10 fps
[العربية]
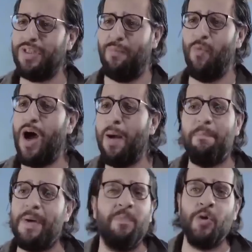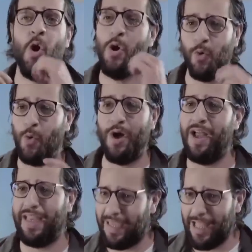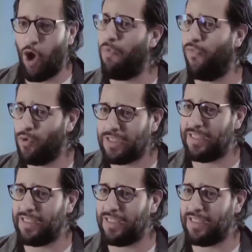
ويسموها بابيون وكده وبفلوس